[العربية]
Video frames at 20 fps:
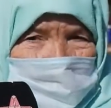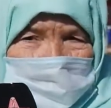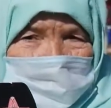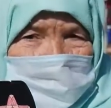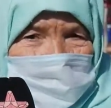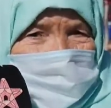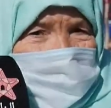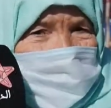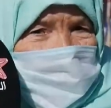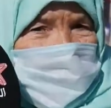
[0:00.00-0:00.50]

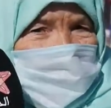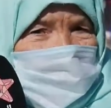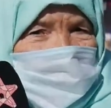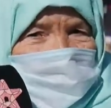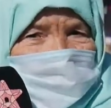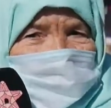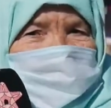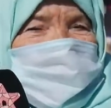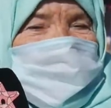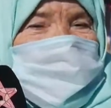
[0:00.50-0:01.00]
وحنا
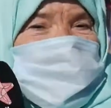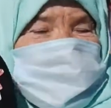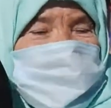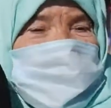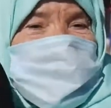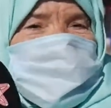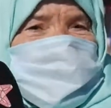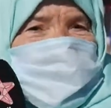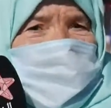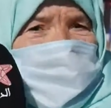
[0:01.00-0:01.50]

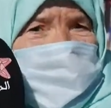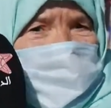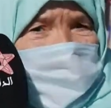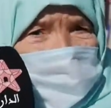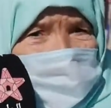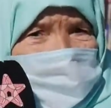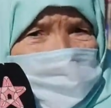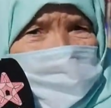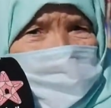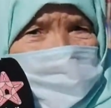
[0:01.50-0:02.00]
30 سنه
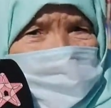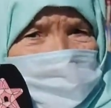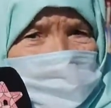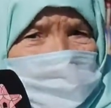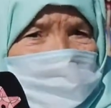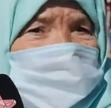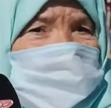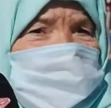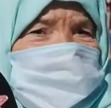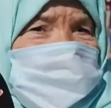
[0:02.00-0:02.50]

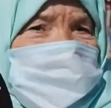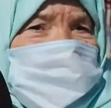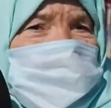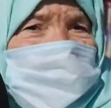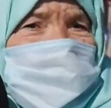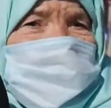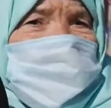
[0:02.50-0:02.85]
باش حنا